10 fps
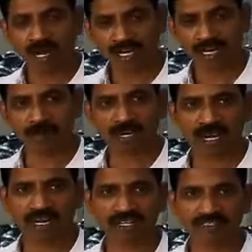ఆ నెంబర్లు
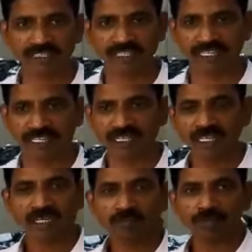కాంటాక్ట్ చేయండి
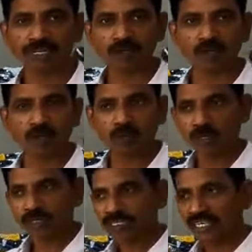మీకు
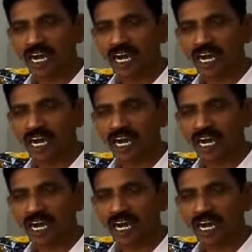ఈ